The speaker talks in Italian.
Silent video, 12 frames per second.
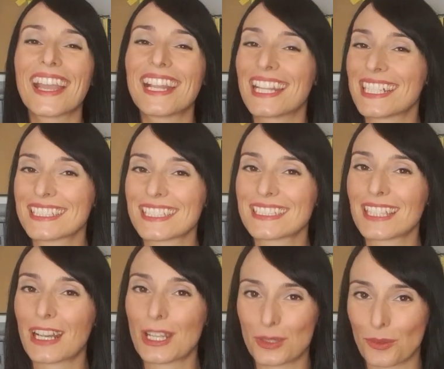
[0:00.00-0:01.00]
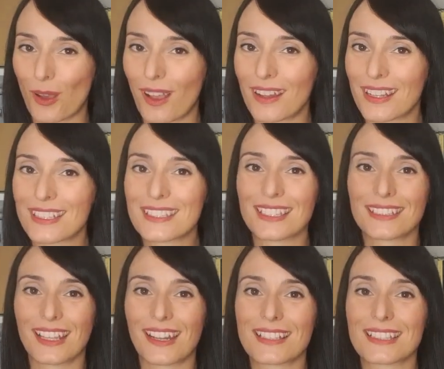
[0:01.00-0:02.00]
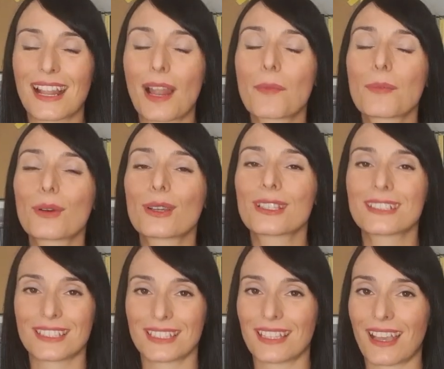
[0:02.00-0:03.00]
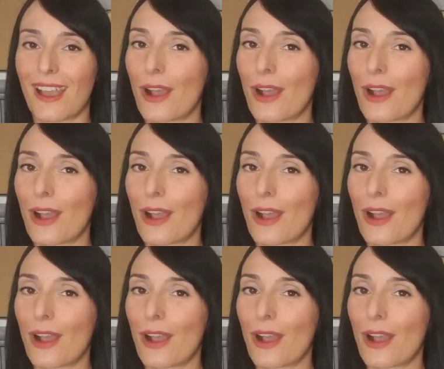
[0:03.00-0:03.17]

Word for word: L'elite intellettuale si interessa alla poesia,